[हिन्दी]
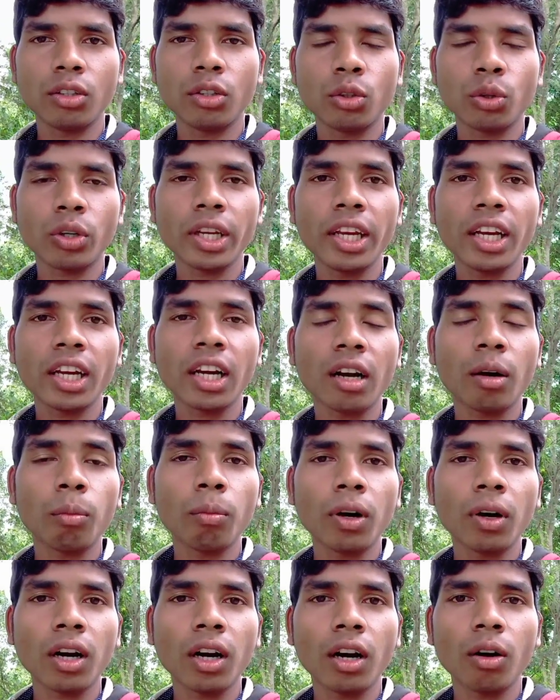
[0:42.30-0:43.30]
जो कि एक
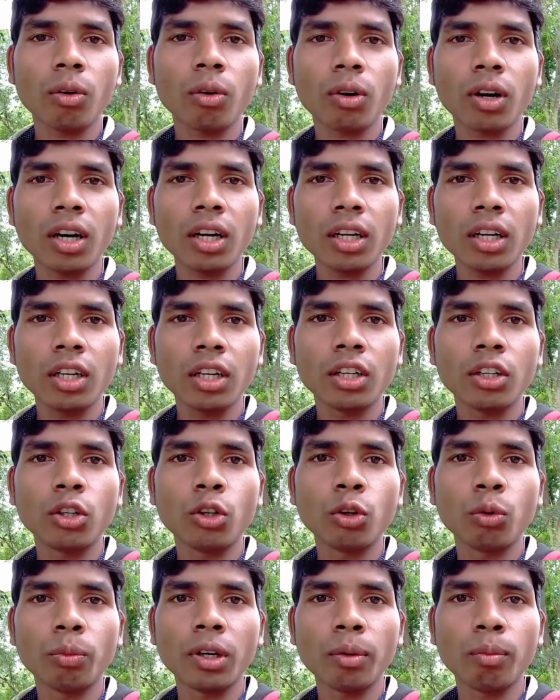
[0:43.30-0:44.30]
अम्बा गाँव का
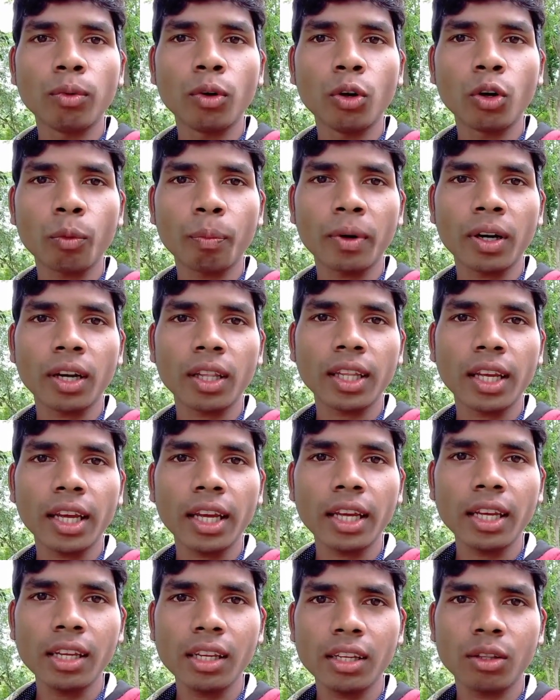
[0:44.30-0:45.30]
डुमरी ब्लॉक पड़ता
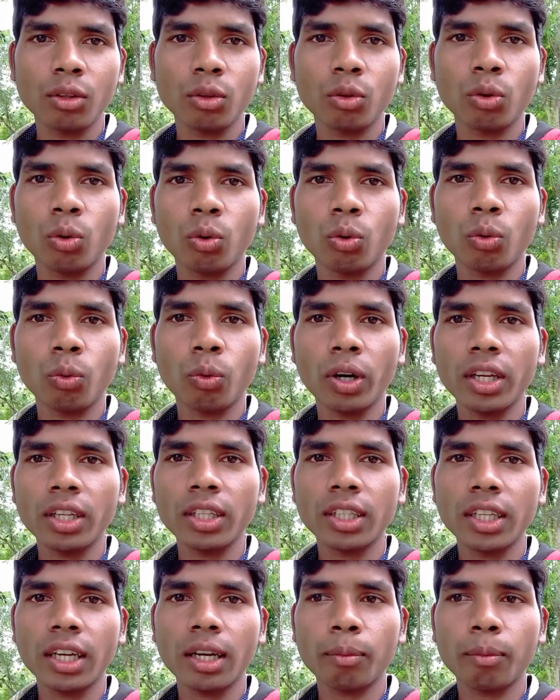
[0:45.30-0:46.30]
है तो वहीं
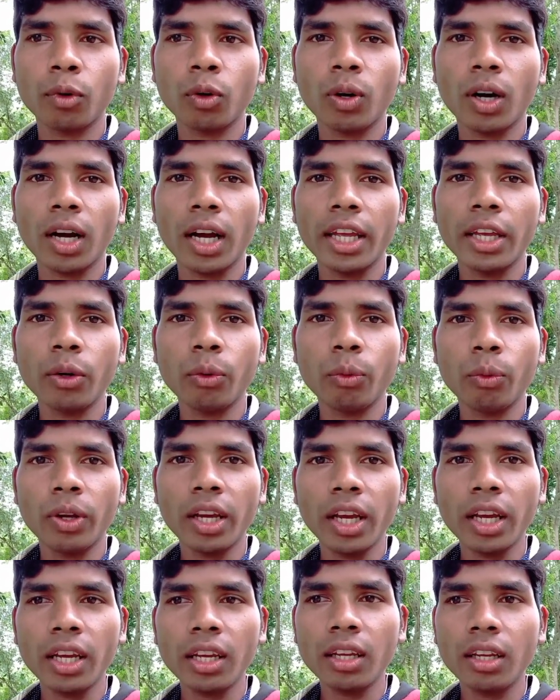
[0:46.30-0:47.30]
से हम लोग आए हुए
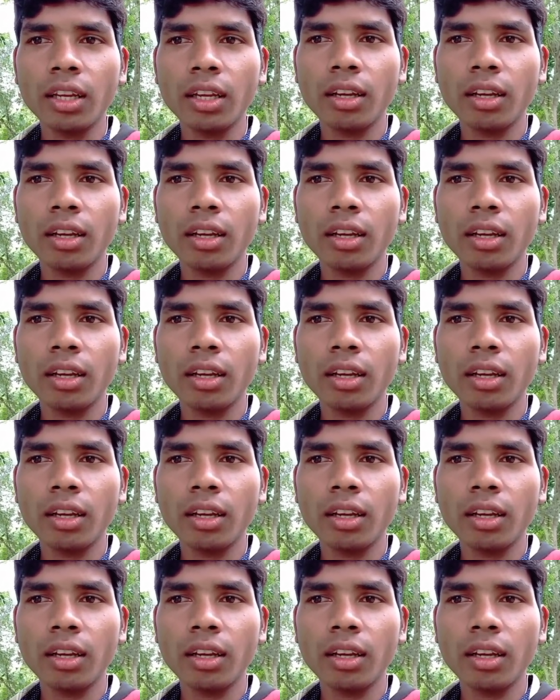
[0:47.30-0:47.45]
हैं